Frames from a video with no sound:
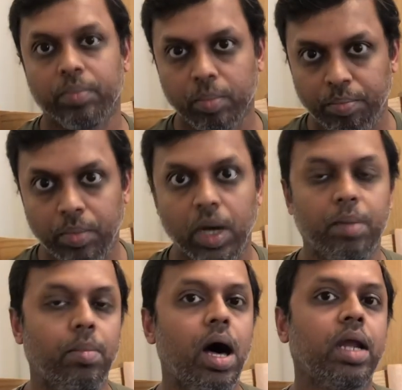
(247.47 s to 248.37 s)
இப்போ
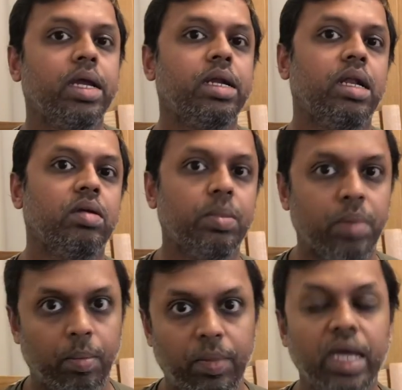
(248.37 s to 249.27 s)
மார்க்கெட்டில் வந்து
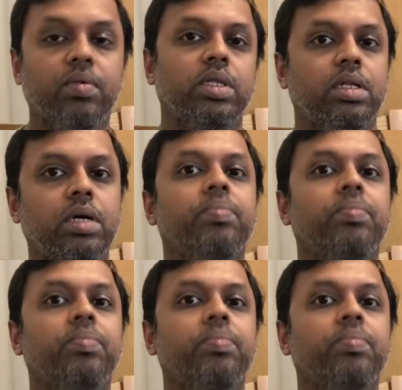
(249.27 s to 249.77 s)
பப்ளிக் வந்து